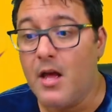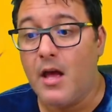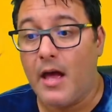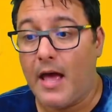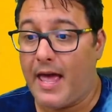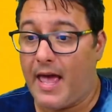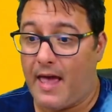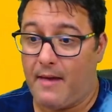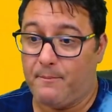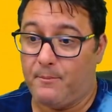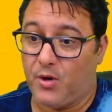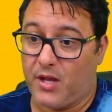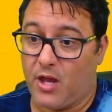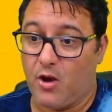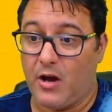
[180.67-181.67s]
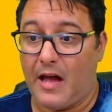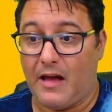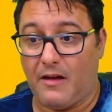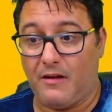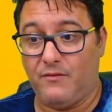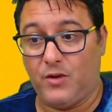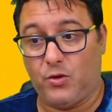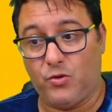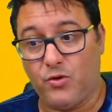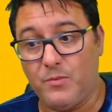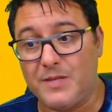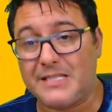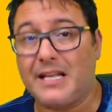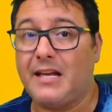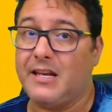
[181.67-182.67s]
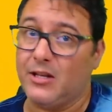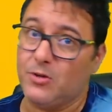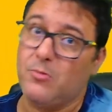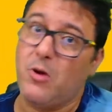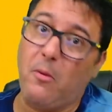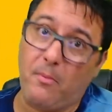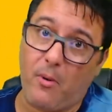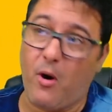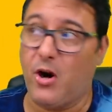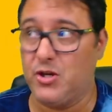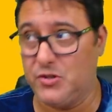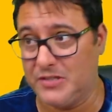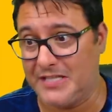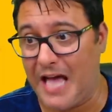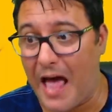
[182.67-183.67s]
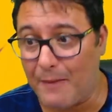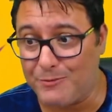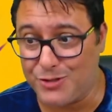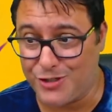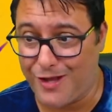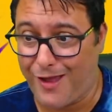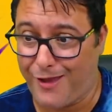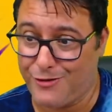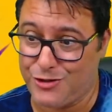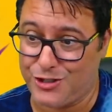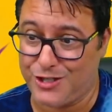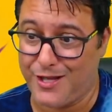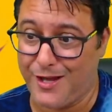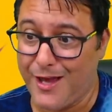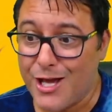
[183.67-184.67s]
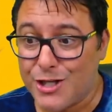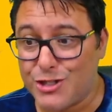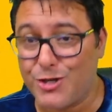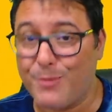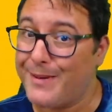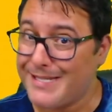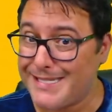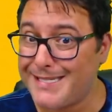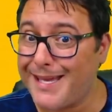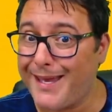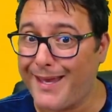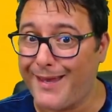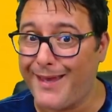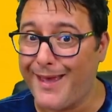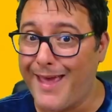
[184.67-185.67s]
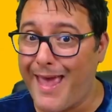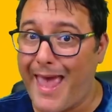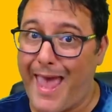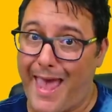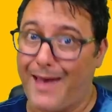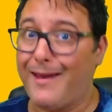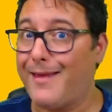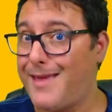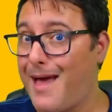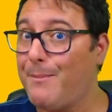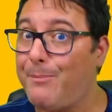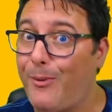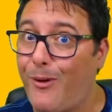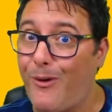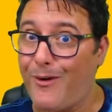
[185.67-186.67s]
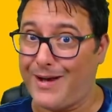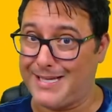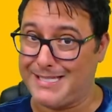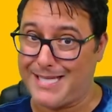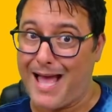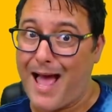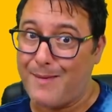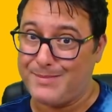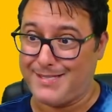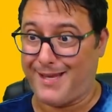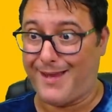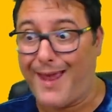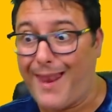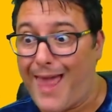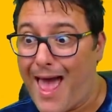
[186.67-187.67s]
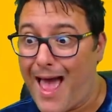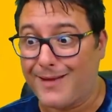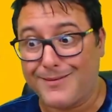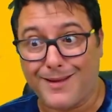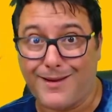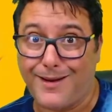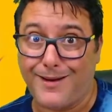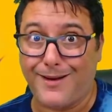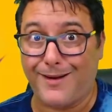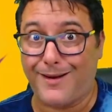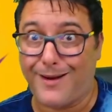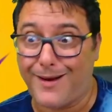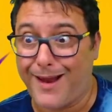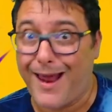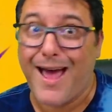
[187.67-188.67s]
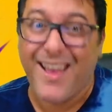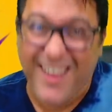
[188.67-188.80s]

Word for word: é, porque a VTube estaria no meu pódio, sabe, gente? Tipo assim, ela e a pouca, sabe? Sei que lá, tananana.